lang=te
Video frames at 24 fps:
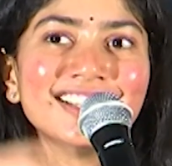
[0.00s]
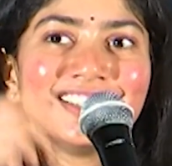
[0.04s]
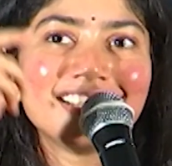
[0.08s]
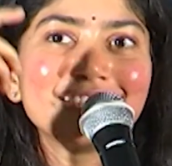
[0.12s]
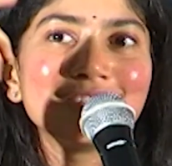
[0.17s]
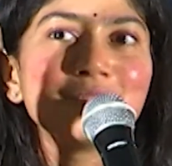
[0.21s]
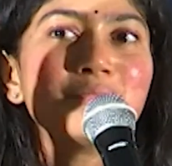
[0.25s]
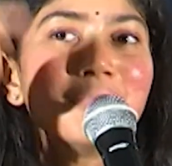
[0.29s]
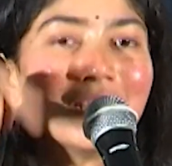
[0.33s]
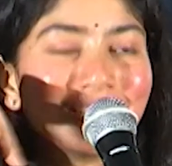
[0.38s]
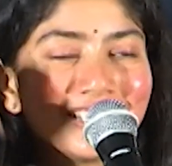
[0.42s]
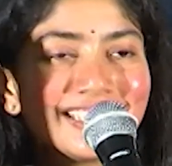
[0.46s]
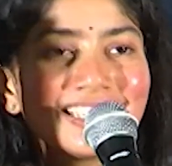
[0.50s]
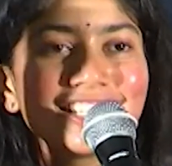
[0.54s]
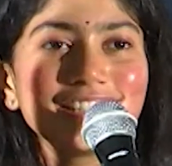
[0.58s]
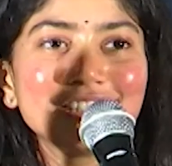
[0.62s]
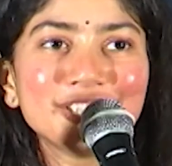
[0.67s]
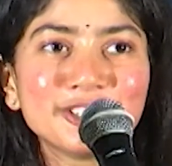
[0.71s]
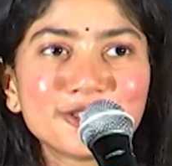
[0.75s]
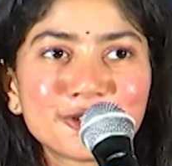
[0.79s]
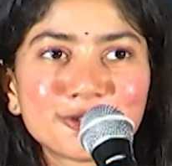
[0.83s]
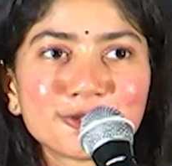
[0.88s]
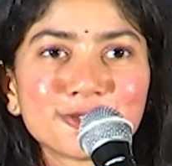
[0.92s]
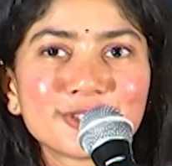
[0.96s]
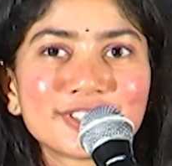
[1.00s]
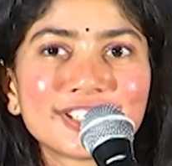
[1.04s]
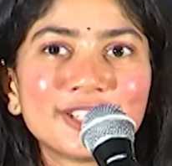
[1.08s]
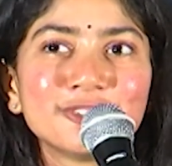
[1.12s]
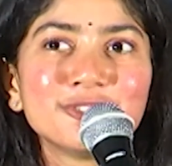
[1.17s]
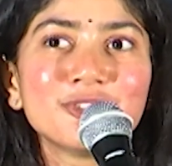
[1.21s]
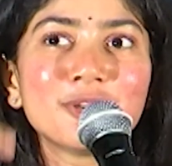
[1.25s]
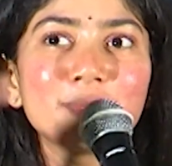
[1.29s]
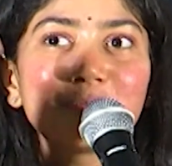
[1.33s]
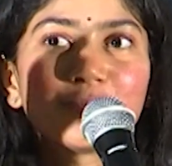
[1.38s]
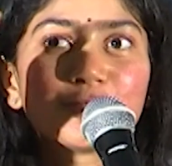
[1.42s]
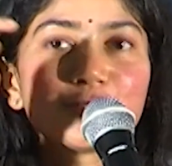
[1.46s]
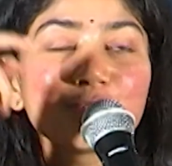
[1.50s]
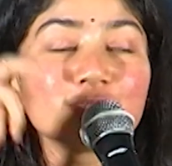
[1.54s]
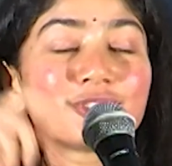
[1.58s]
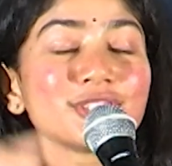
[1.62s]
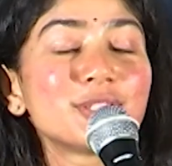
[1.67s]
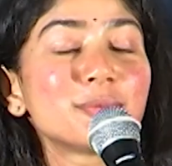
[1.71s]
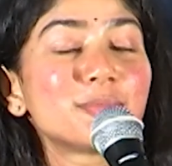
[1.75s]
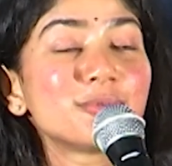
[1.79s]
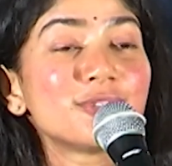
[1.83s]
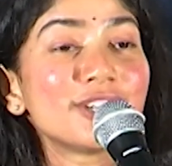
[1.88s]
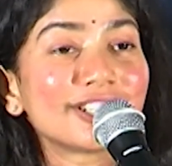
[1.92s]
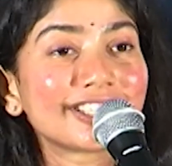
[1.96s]
నేను మళ్ళీ వెళ్ళి చూశాను అప్పుడు
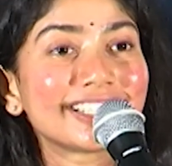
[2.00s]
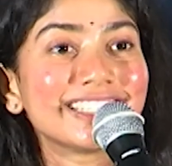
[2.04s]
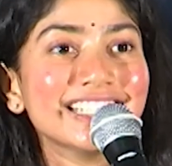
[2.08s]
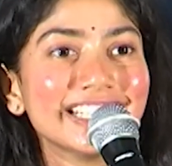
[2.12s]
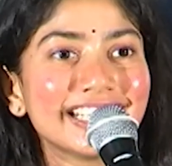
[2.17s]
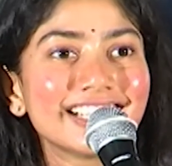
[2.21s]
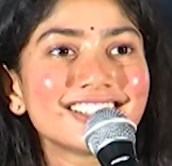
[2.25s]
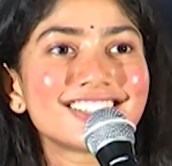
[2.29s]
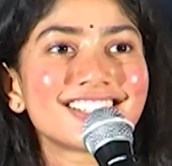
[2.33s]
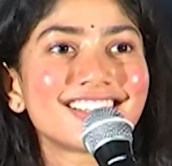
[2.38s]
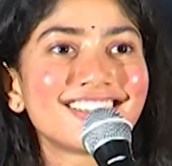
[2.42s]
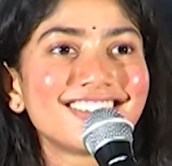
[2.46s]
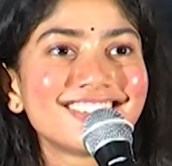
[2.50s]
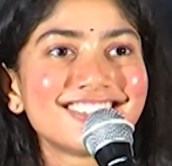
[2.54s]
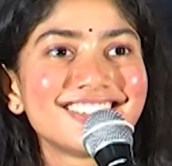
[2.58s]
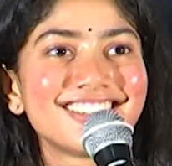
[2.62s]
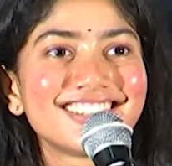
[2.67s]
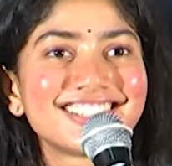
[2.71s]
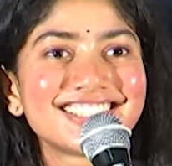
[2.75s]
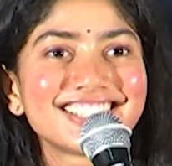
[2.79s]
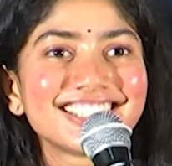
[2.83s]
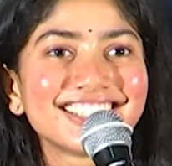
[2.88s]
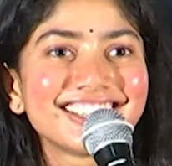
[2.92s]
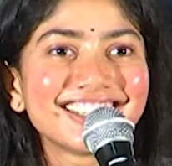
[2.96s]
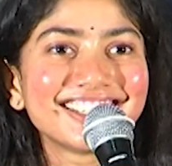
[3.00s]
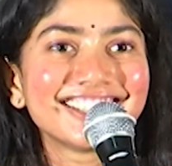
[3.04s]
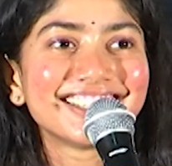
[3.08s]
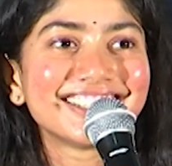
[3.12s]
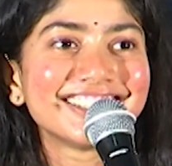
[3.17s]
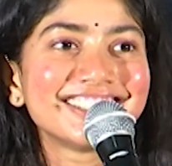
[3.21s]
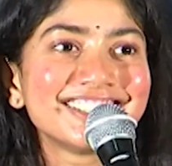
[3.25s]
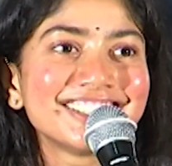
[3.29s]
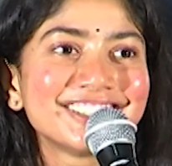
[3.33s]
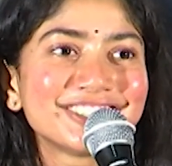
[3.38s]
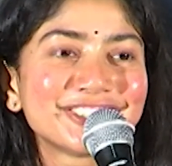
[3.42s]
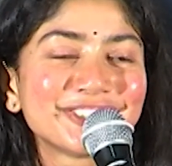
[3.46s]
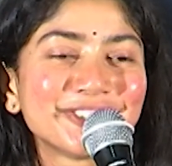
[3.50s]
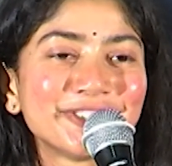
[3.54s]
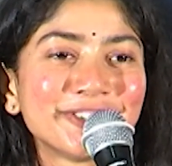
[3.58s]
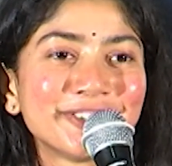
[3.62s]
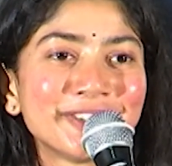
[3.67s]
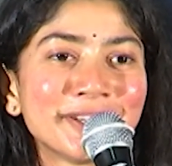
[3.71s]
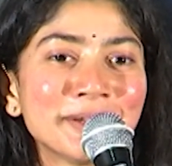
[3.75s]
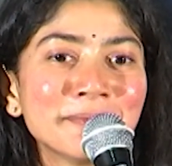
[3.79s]
చూసినప్పుడు నాకు ఇంకా చాలా నచ్చింది అని సో